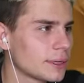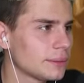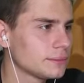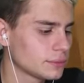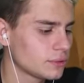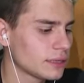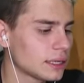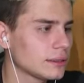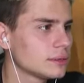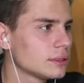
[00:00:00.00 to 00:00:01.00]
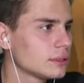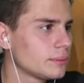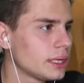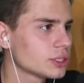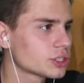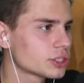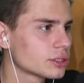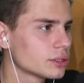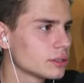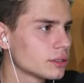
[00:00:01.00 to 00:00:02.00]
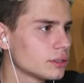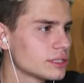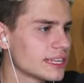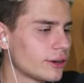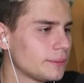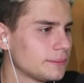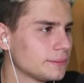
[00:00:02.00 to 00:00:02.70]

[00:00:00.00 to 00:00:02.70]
Dobra, uwaga, masz zero.